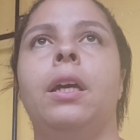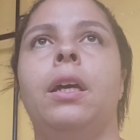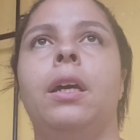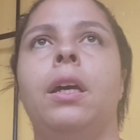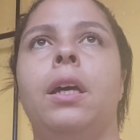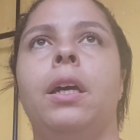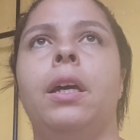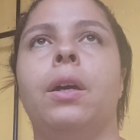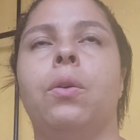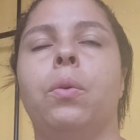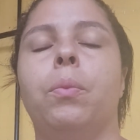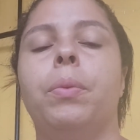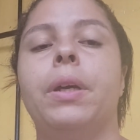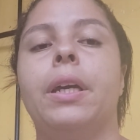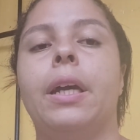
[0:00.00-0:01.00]
É
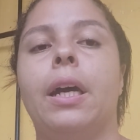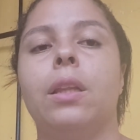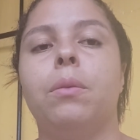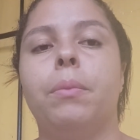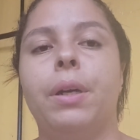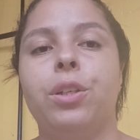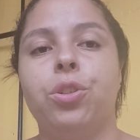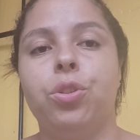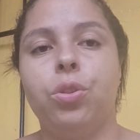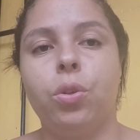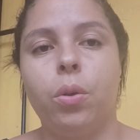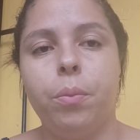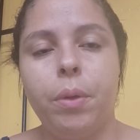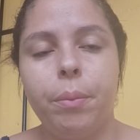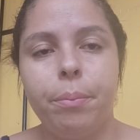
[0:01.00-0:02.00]
complicado, mas
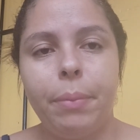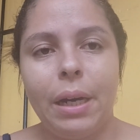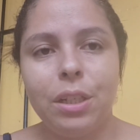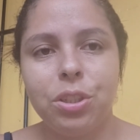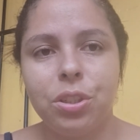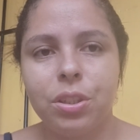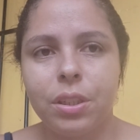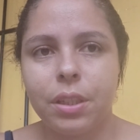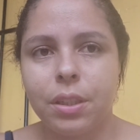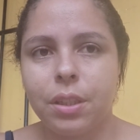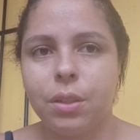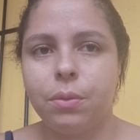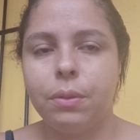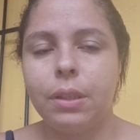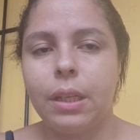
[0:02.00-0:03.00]
tomem
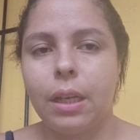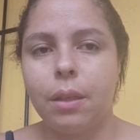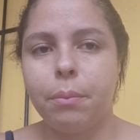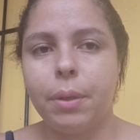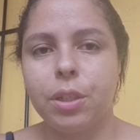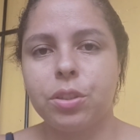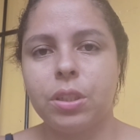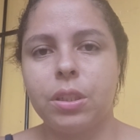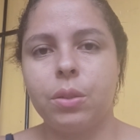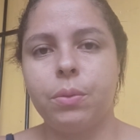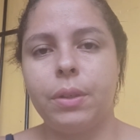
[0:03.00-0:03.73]
bastante cuidado, bastante